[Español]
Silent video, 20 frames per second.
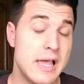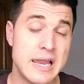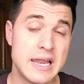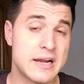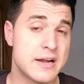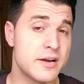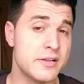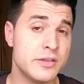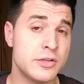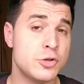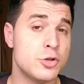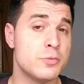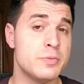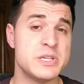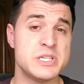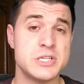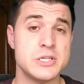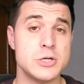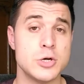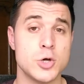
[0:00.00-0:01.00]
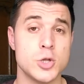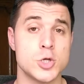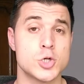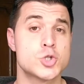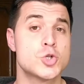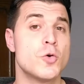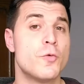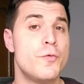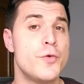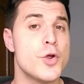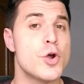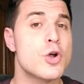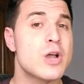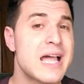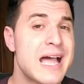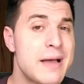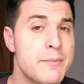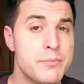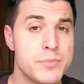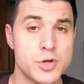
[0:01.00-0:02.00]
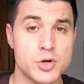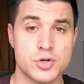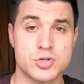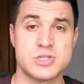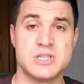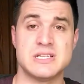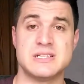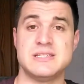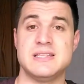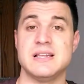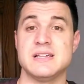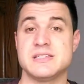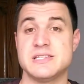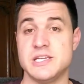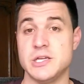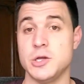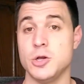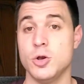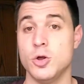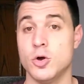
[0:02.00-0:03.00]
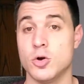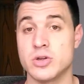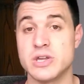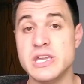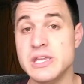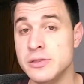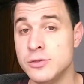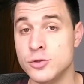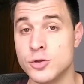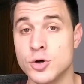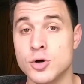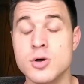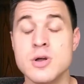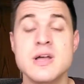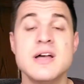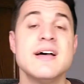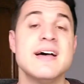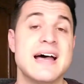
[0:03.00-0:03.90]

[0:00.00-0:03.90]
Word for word: el ejército visigodo sufrió cambios desde el siglo V